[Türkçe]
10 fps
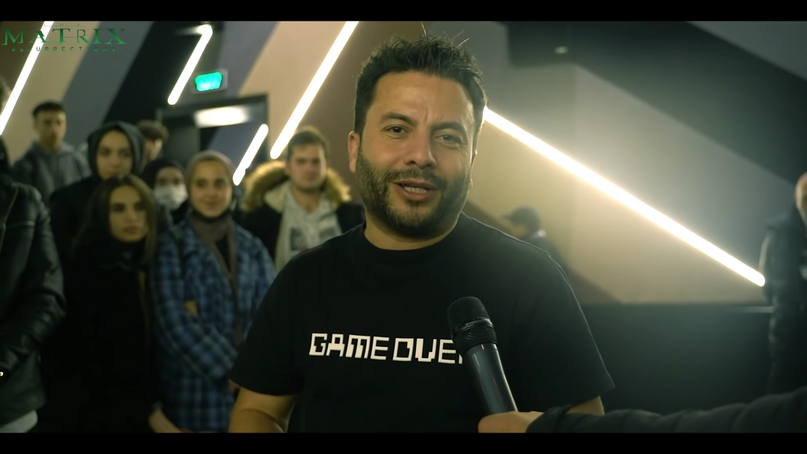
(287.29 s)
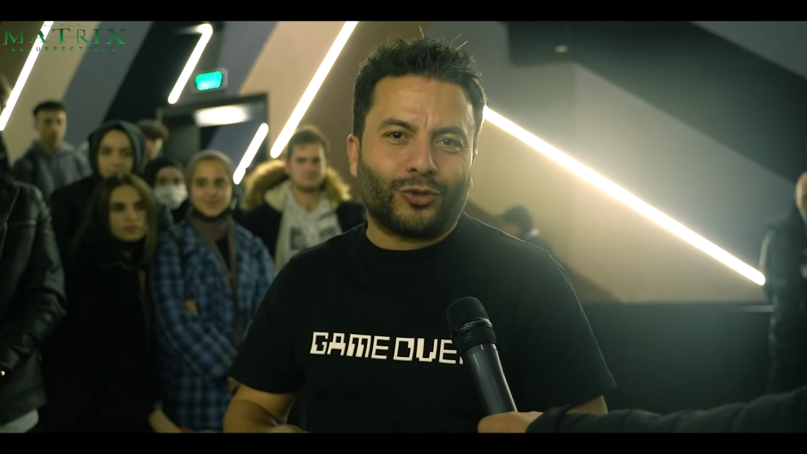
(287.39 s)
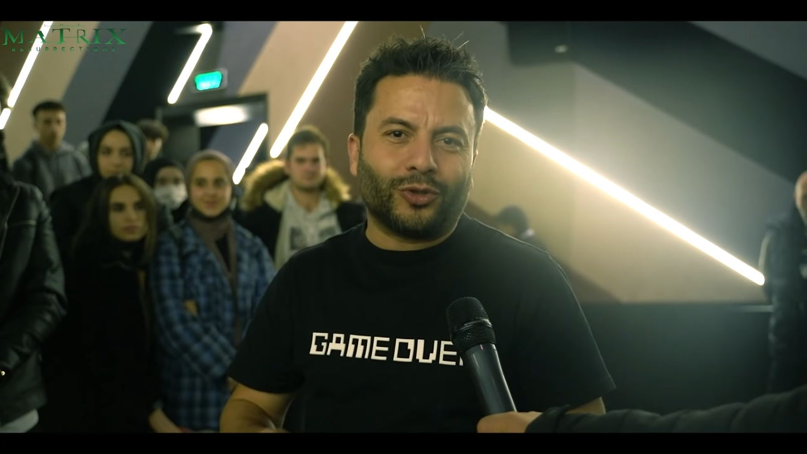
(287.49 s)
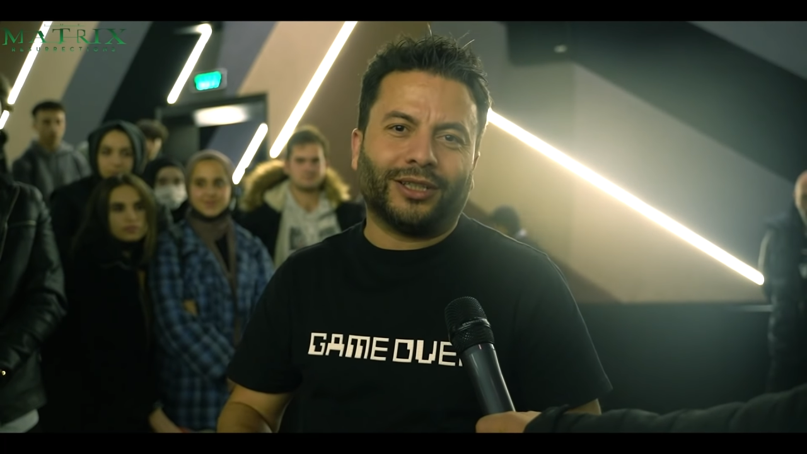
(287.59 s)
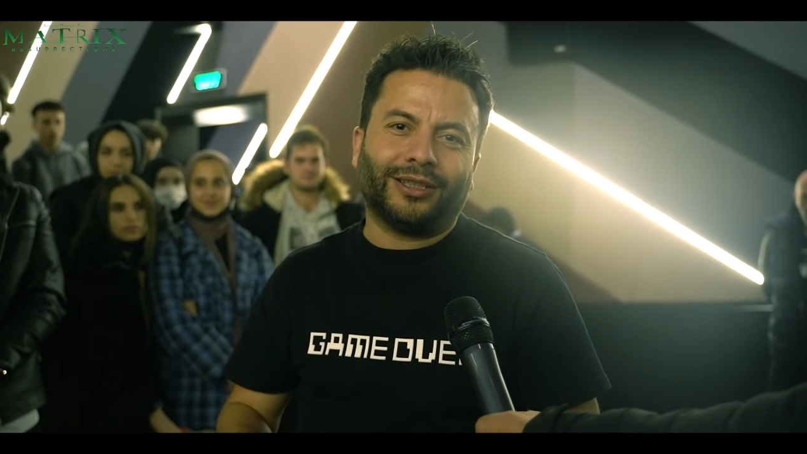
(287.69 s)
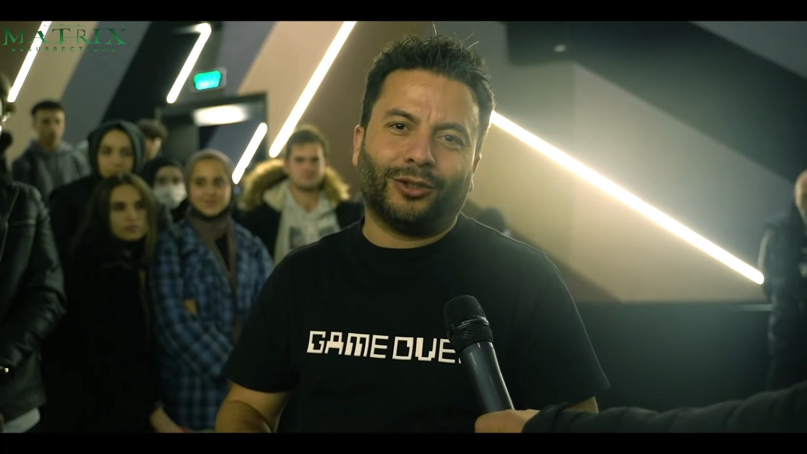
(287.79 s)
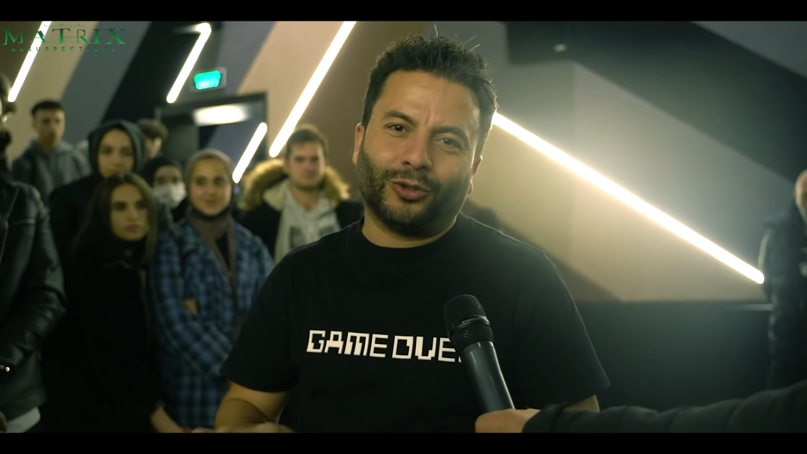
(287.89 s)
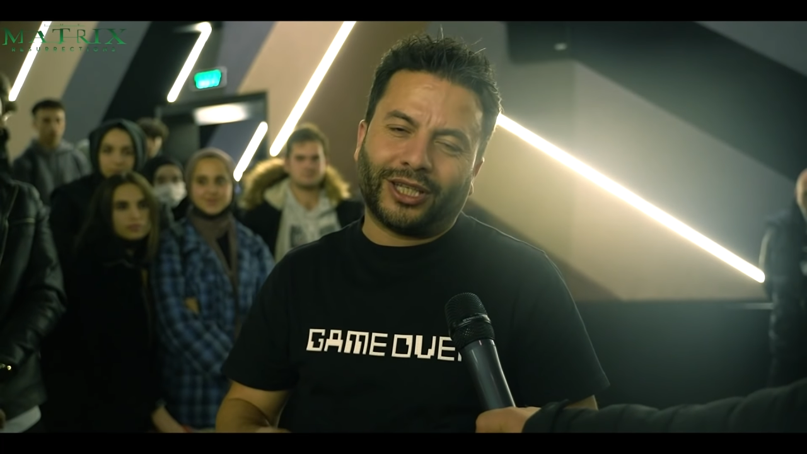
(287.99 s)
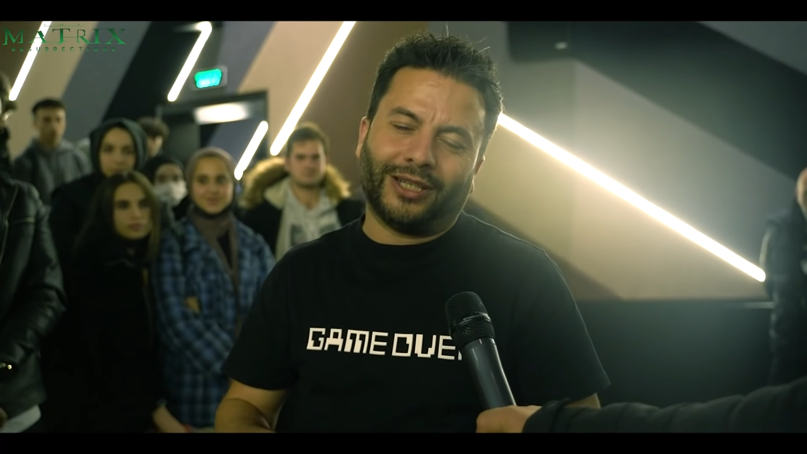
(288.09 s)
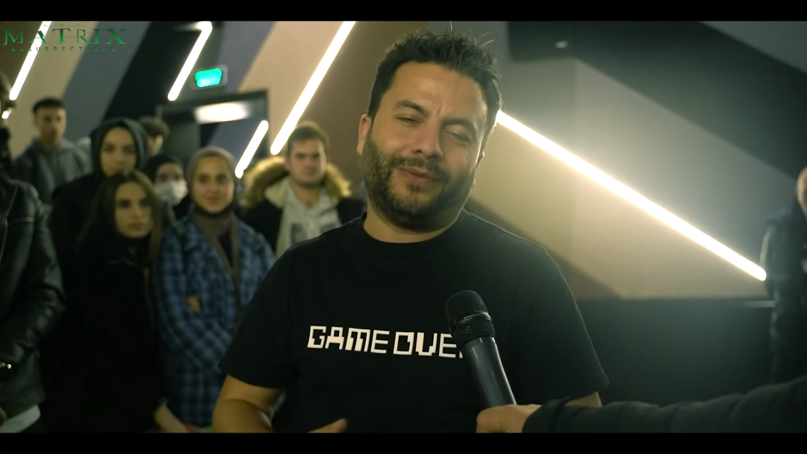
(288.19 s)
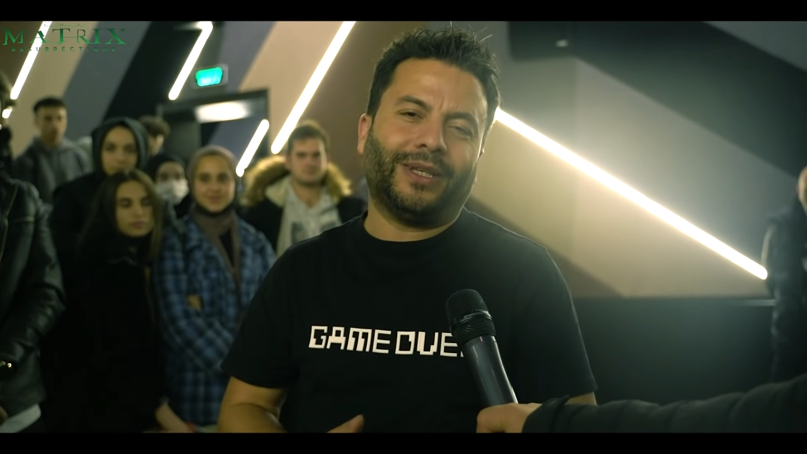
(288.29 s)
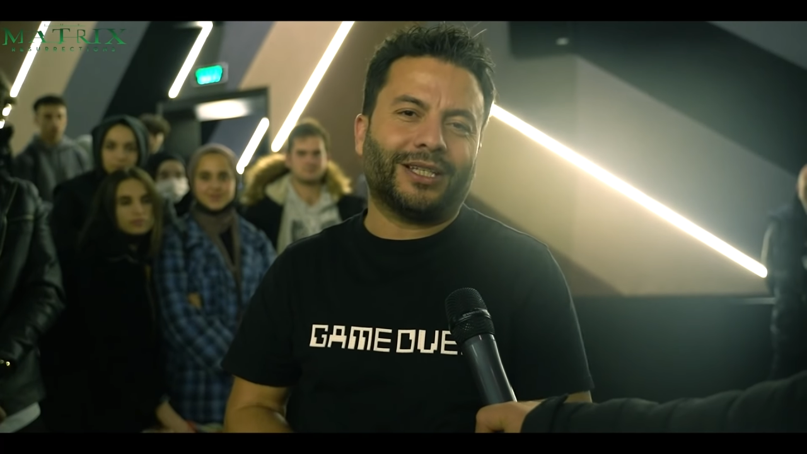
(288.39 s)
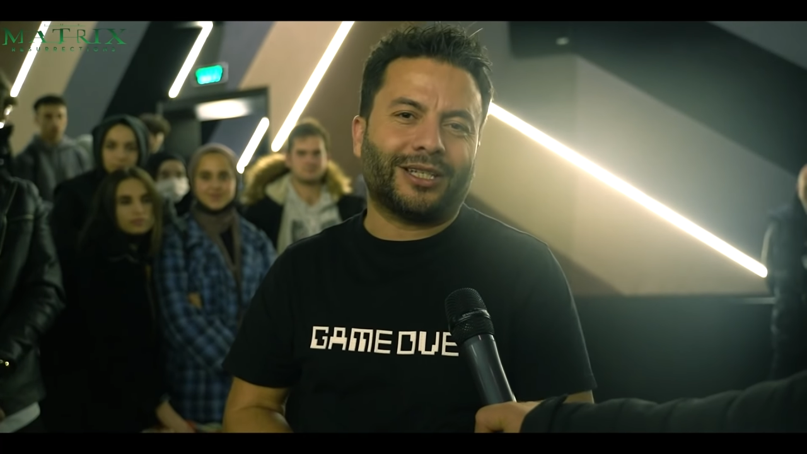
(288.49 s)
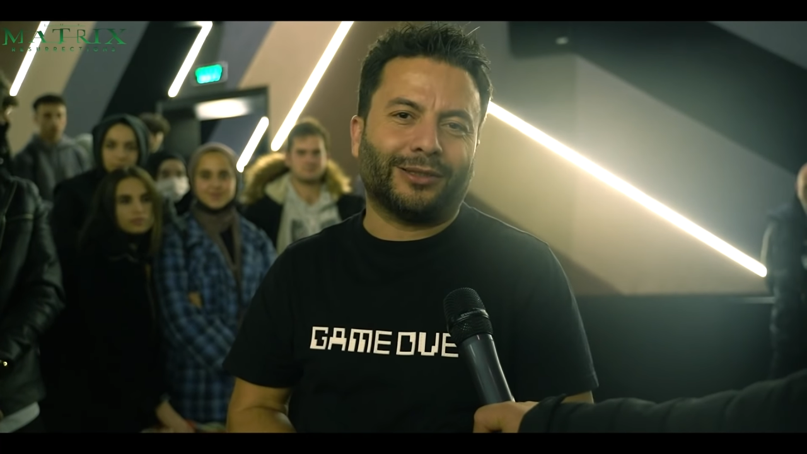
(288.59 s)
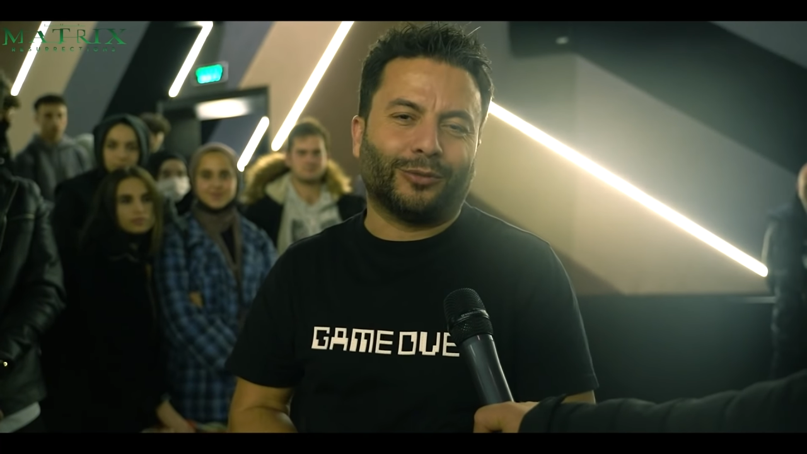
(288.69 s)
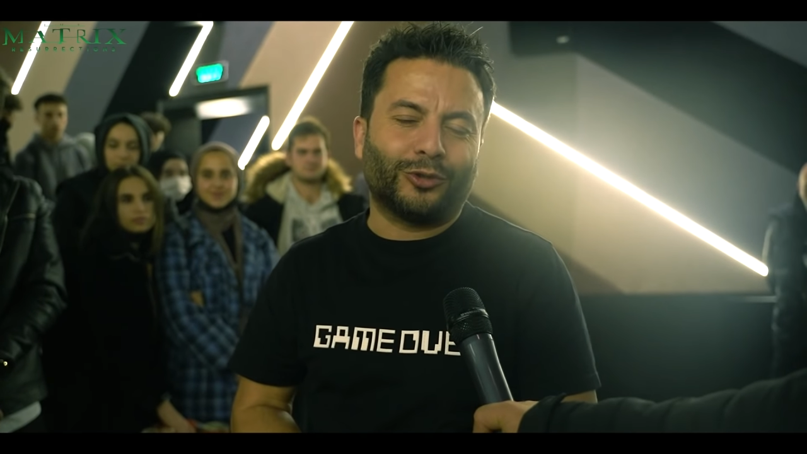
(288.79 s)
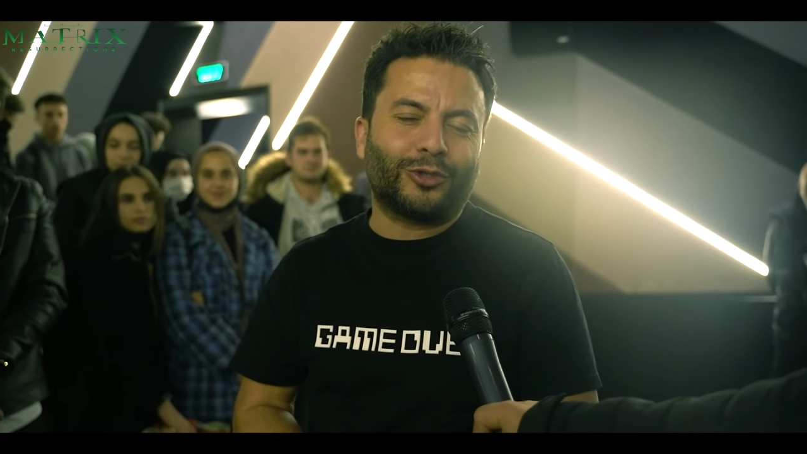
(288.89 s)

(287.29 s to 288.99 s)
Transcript: Ben şu anda o keyfi yaşadım onu